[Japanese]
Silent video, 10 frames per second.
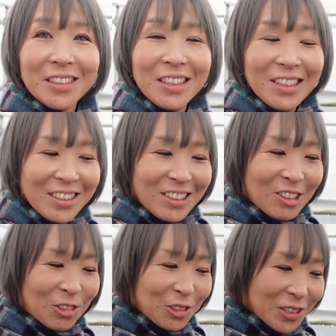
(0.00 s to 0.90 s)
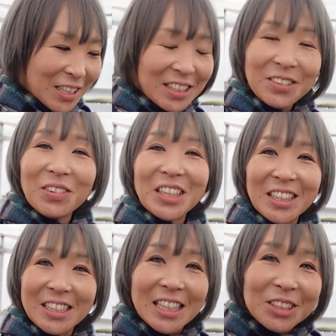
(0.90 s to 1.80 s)
今日さっきまで
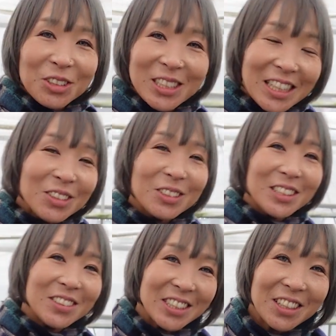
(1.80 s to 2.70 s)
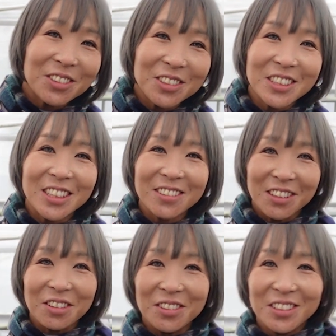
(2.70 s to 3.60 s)
ね、ちゃんとした服着てるんだよ。